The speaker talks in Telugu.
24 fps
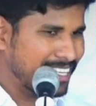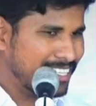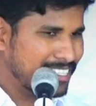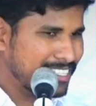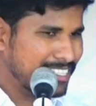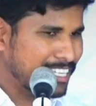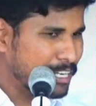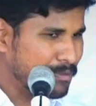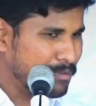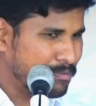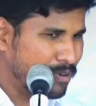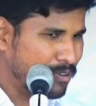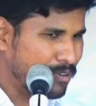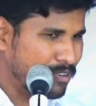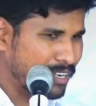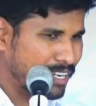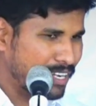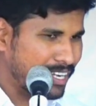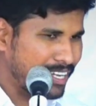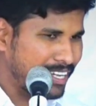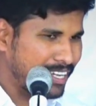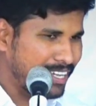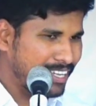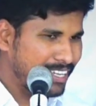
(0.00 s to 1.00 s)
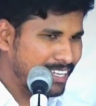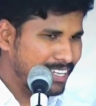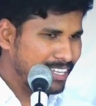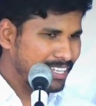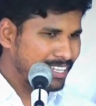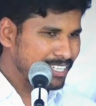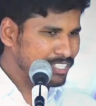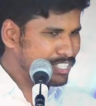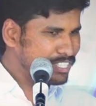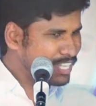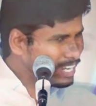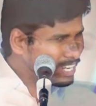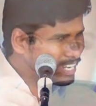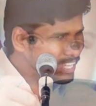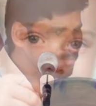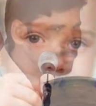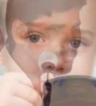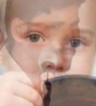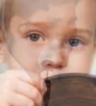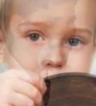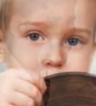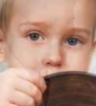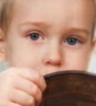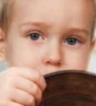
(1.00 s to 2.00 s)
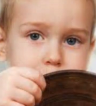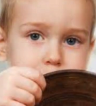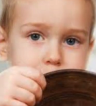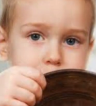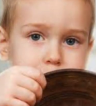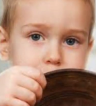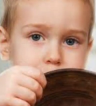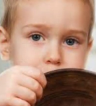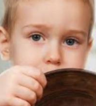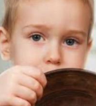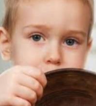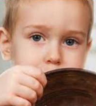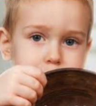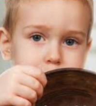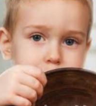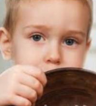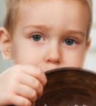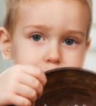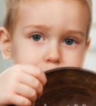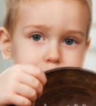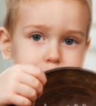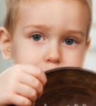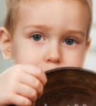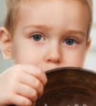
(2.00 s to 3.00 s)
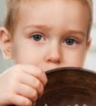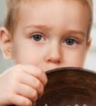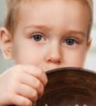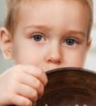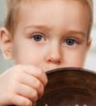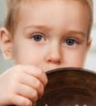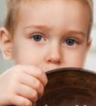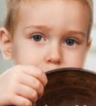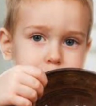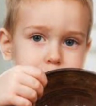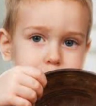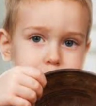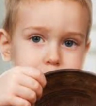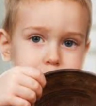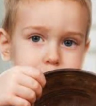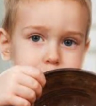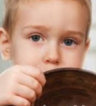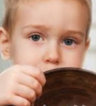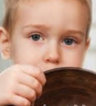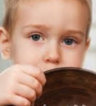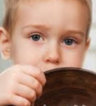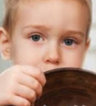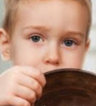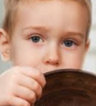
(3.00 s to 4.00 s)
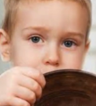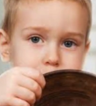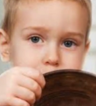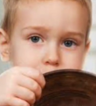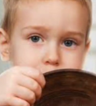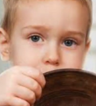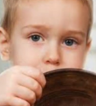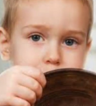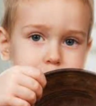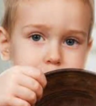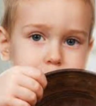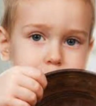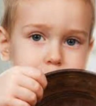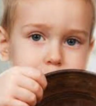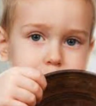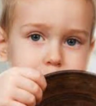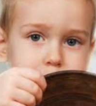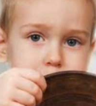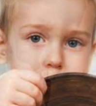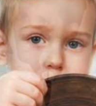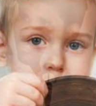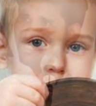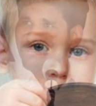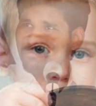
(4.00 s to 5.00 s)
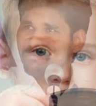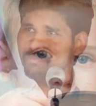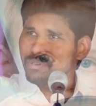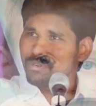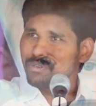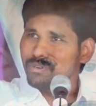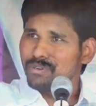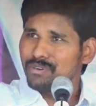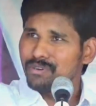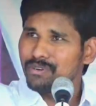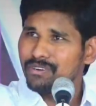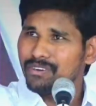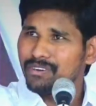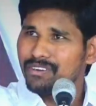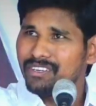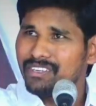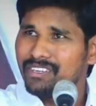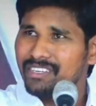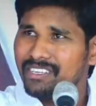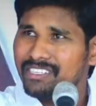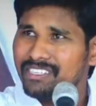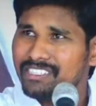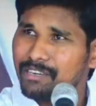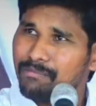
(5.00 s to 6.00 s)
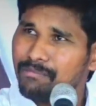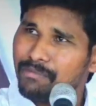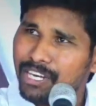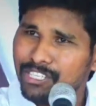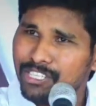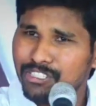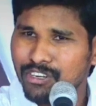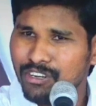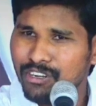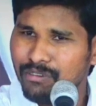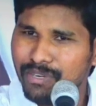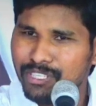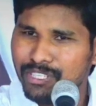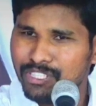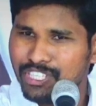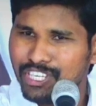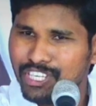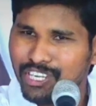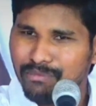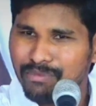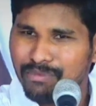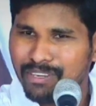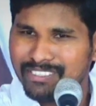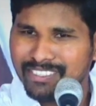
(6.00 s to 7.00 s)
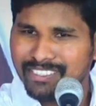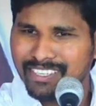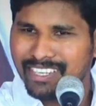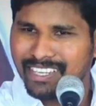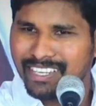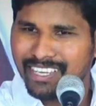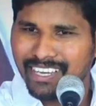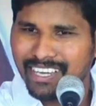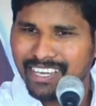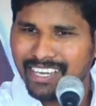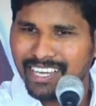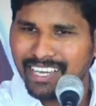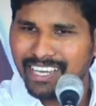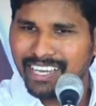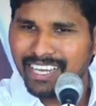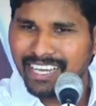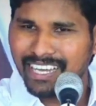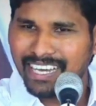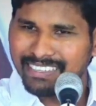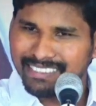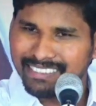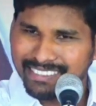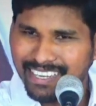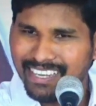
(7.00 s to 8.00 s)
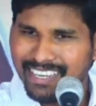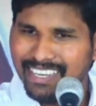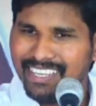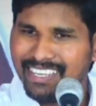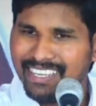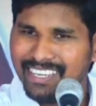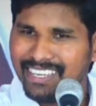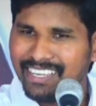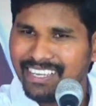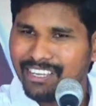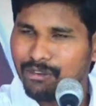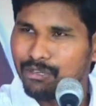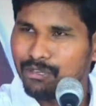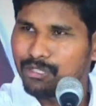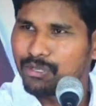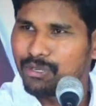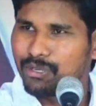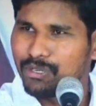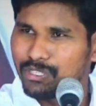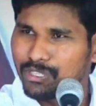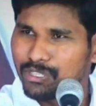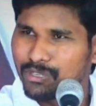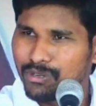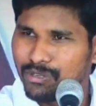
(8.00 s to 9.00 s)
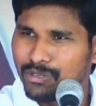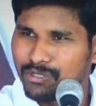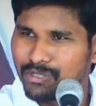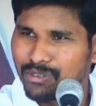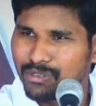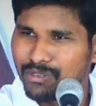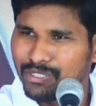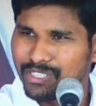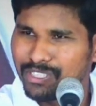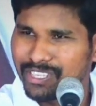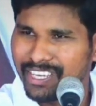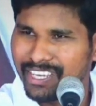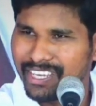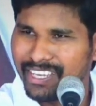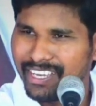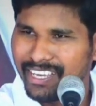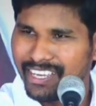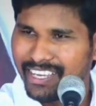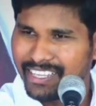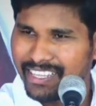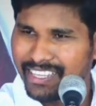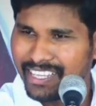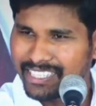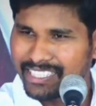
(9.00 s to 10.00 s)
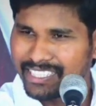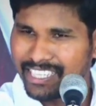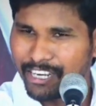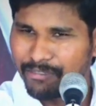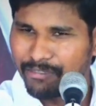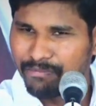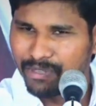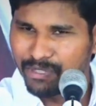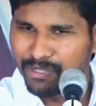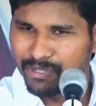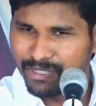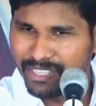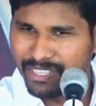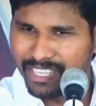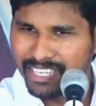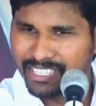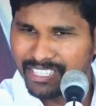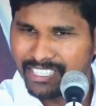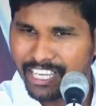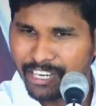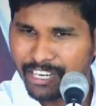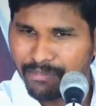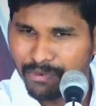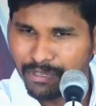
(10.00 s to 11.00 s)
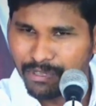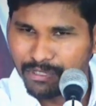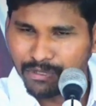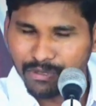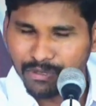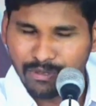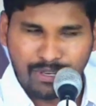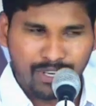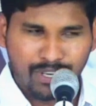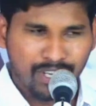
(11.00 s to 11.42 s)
సరిపోవట్లే చాలా ఇబ్బంది పడుతుంది రోజు రోజుకి రోజు రోజుకి బడుతున్నప్పుడు సమాజంలో మంచిగా బ్రతికిన ఆ తల్లి రోజు రోజుకి రోజు రోజుకి దిగజారిపోతూ దిగజారిపోతూ